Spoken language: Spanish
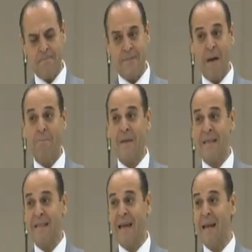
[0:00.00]

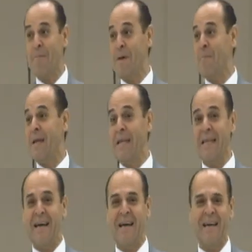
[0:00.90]
también dar la
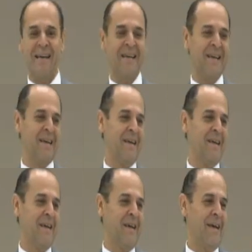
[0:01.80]
bienvenida
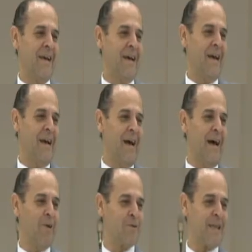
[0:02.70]

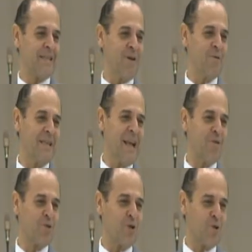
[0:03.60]
a los que se unen a
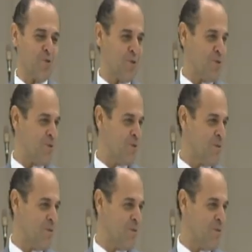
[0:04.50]
nosotros